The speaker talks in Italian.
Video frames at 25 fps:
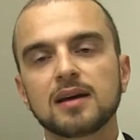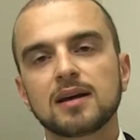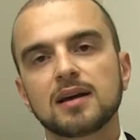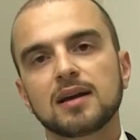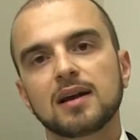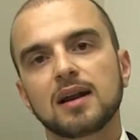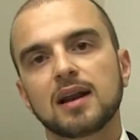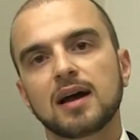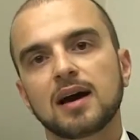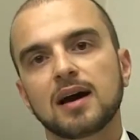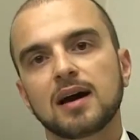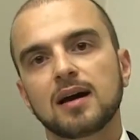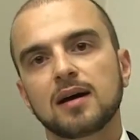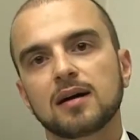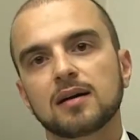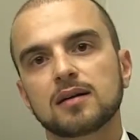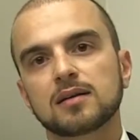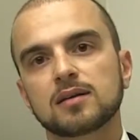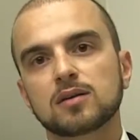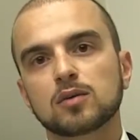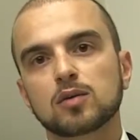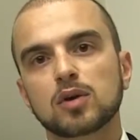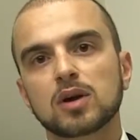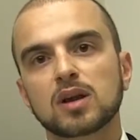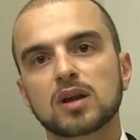la
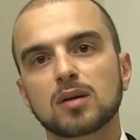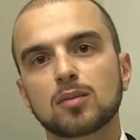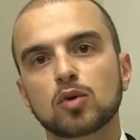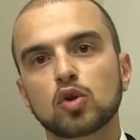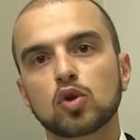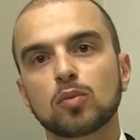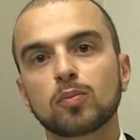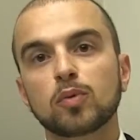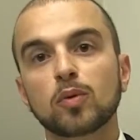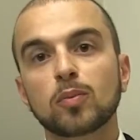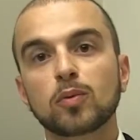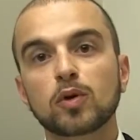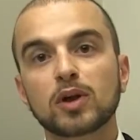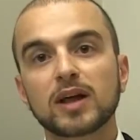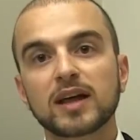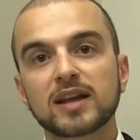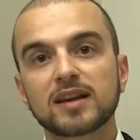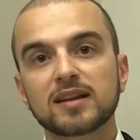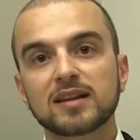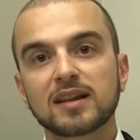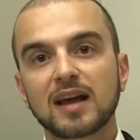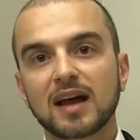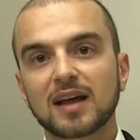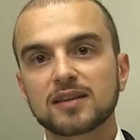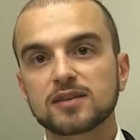in qualche modo
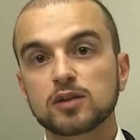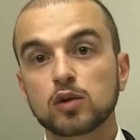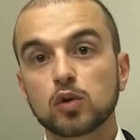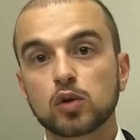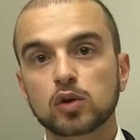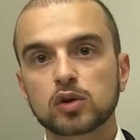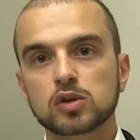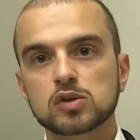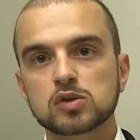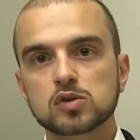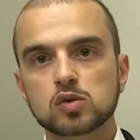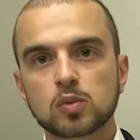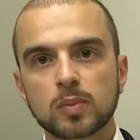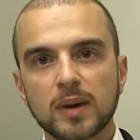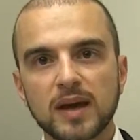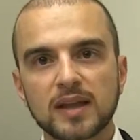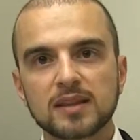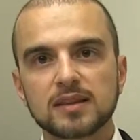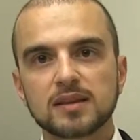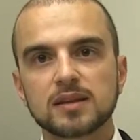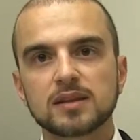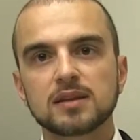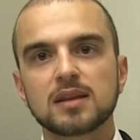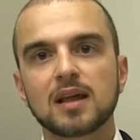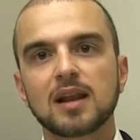popolarità di luoghi
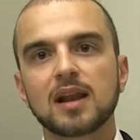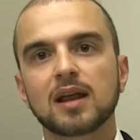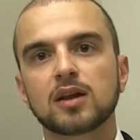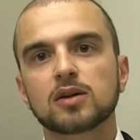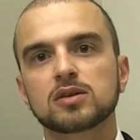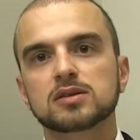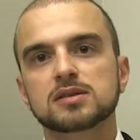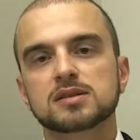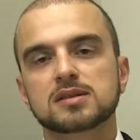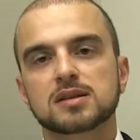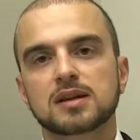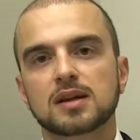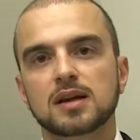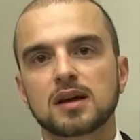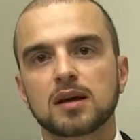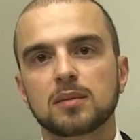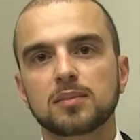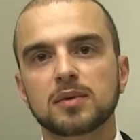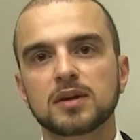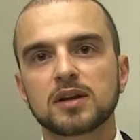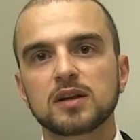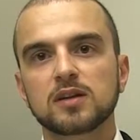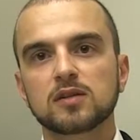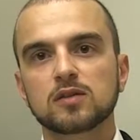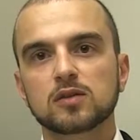stupendi della nostra
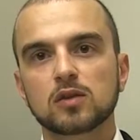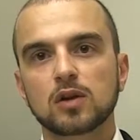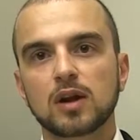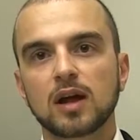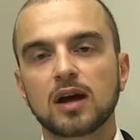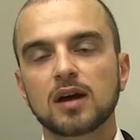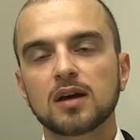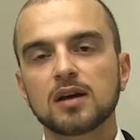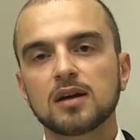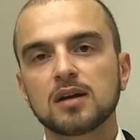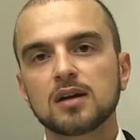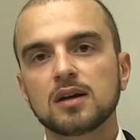penisola